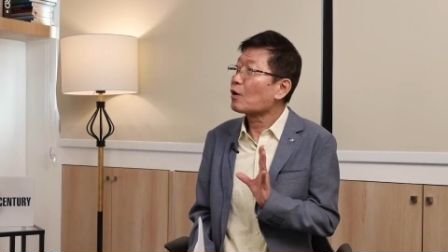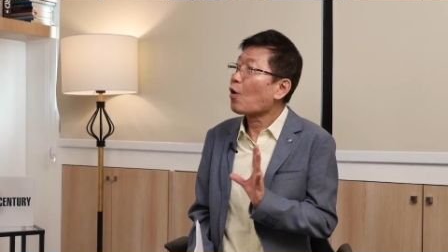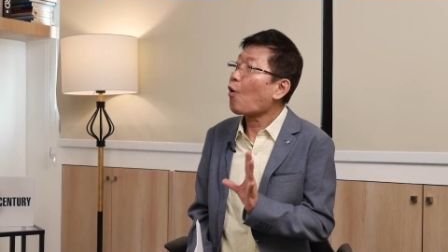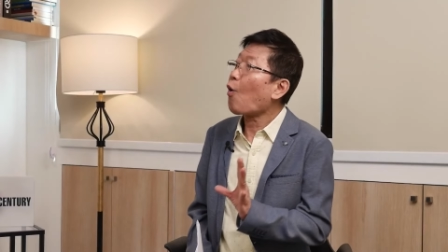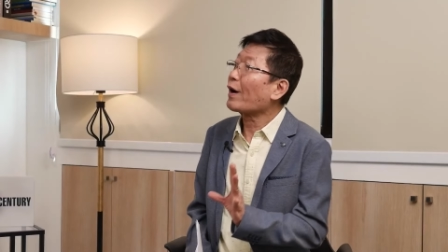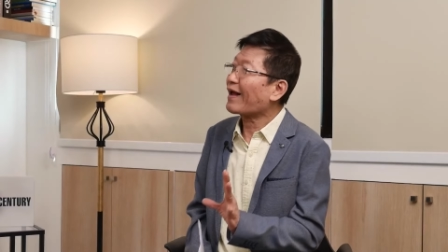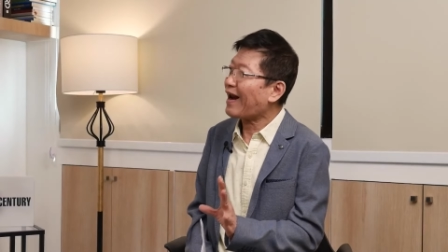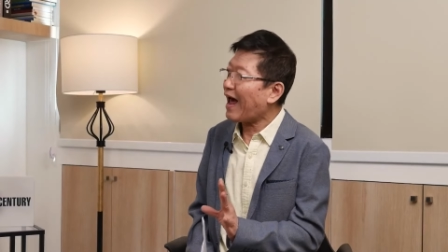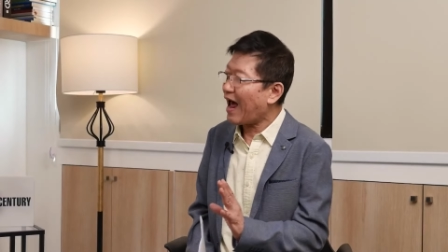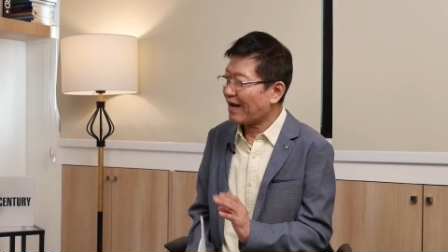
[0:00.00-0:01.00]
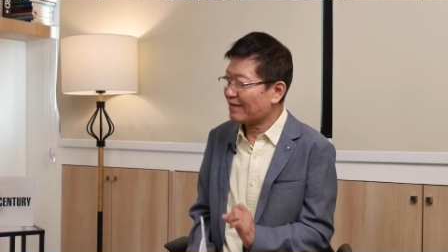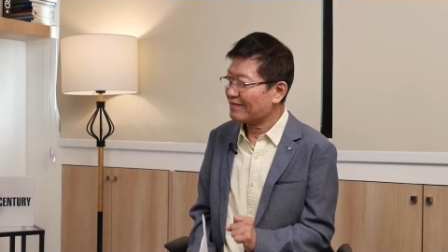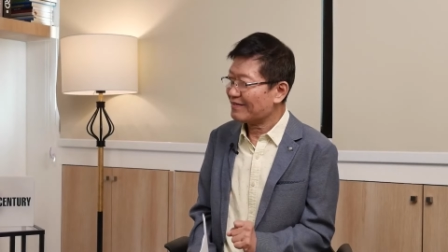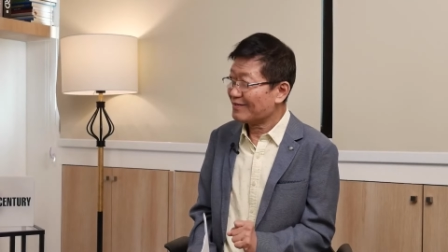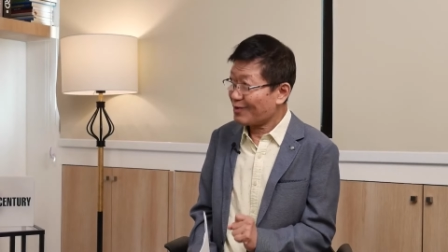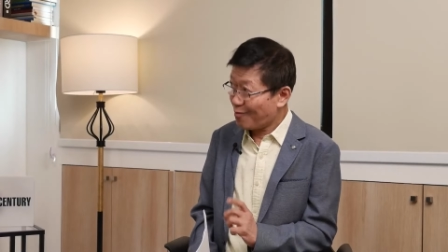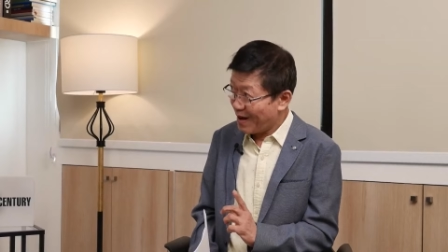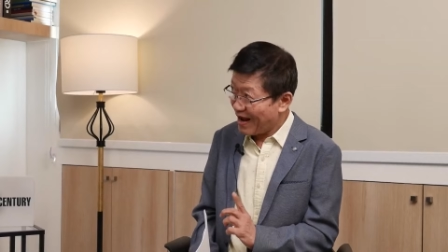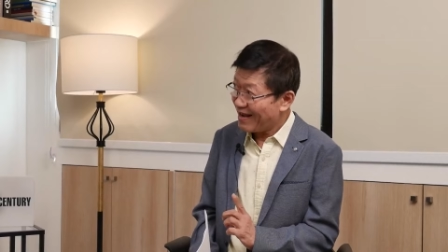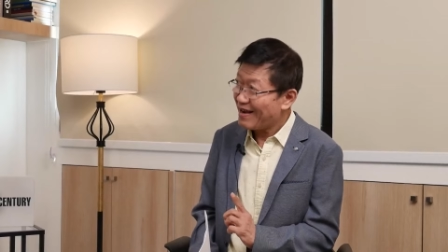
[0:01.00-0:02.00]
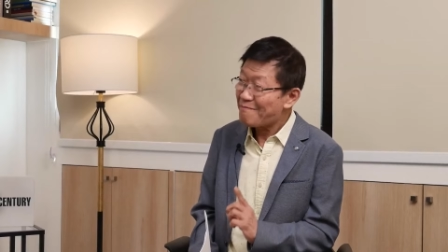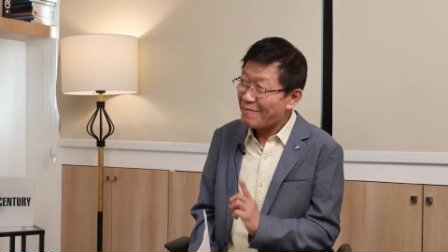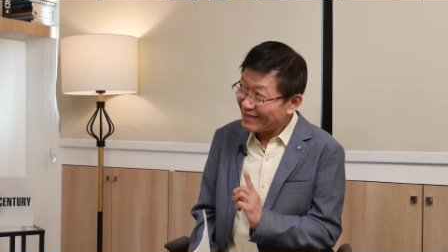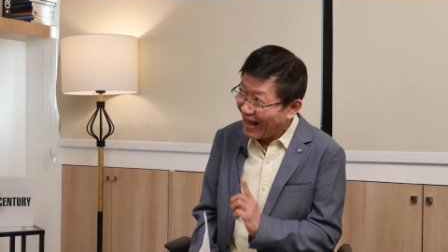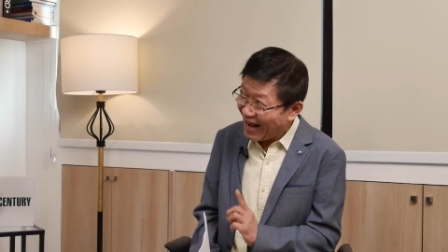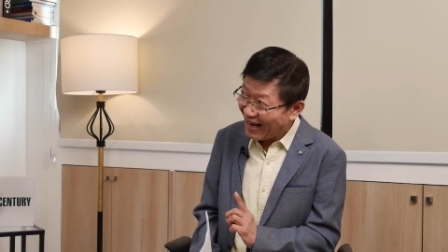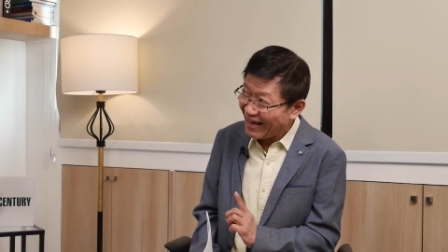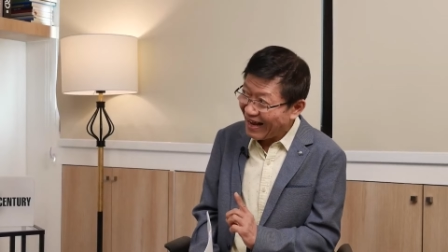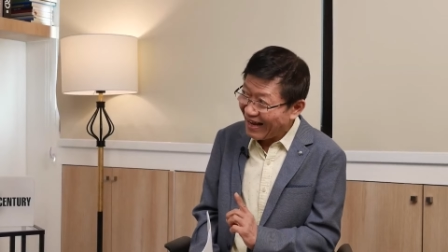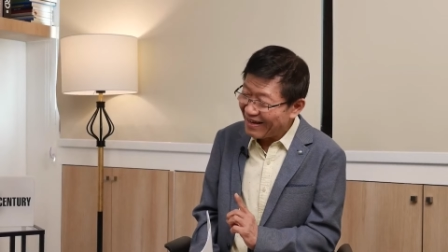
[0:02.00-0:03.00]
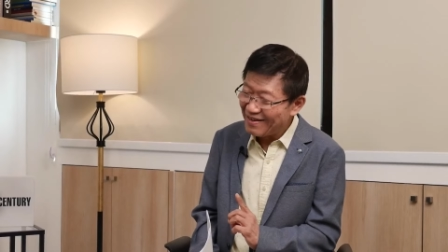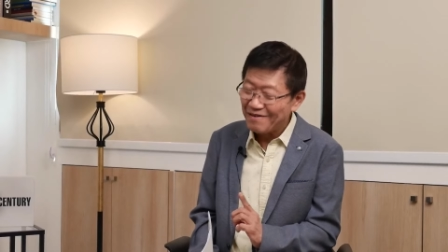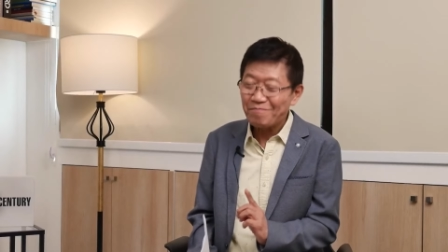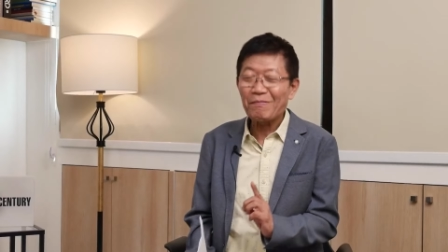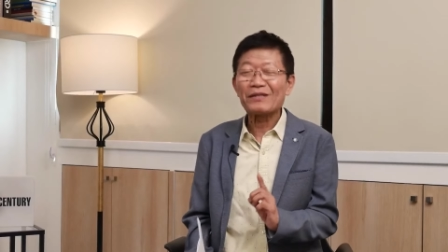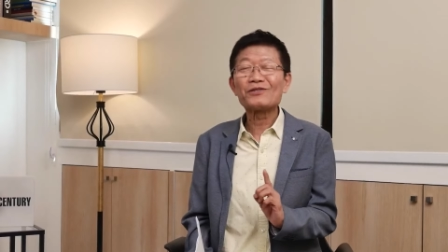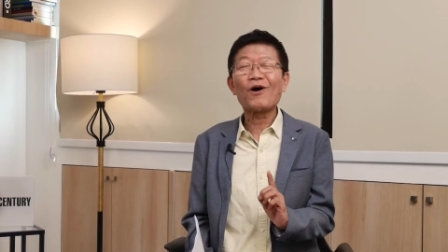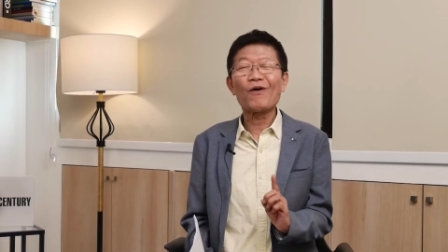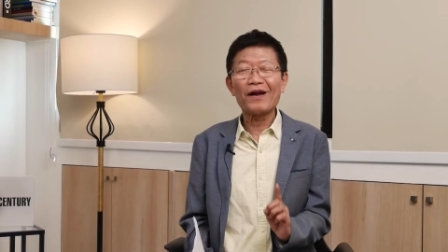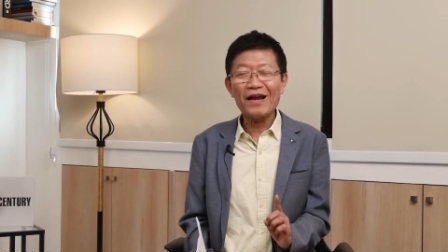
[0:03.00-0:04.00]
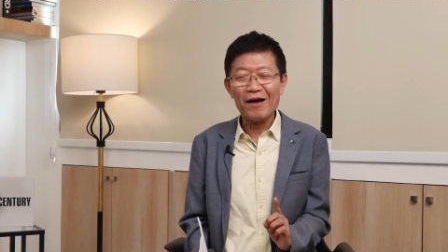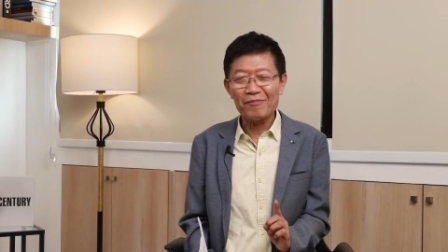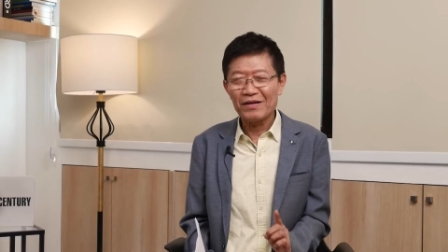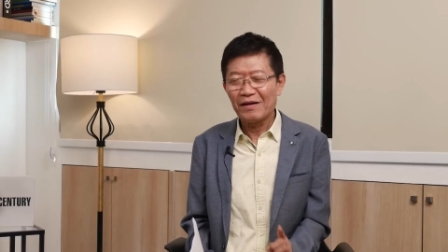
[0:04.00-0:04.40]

คนกลางในการเจรจา ให้เขาเชื่อมั่นก่อนเนี่ยต่างกันนะ ต่างกันต่างกันระดับ